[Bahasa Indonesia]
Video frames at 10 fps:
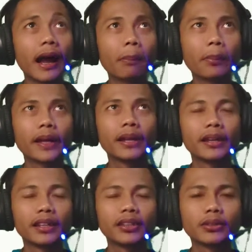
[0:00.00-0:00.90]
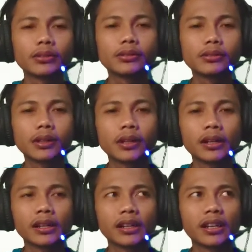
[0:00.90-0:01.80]
HP itu
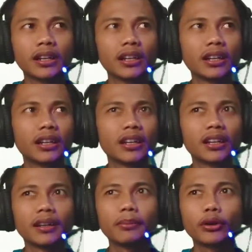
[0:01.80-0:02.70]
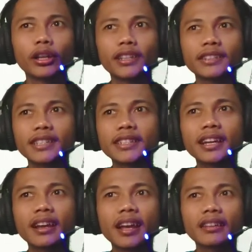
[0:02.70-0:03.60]
eh, monetisasi
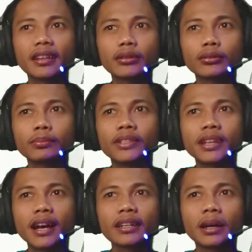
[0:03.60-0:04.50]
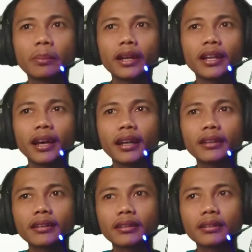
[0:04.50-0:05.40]
iklannya tuh bisa ada
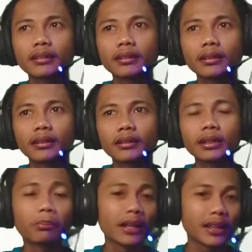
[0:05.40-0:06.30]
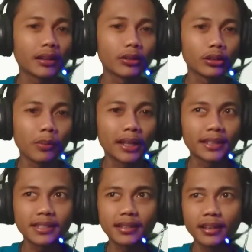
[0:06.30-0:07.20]
pilihan tempatkan
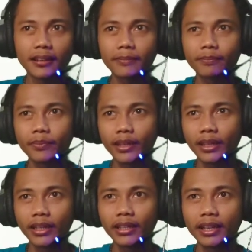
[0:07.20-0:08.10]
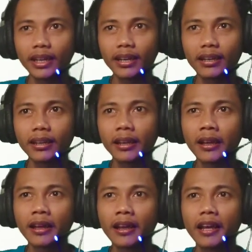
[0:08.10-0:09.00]
otomatis ya ininya
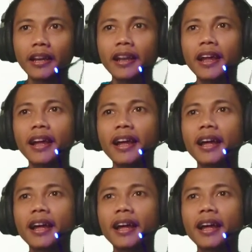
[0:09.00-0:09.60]
karena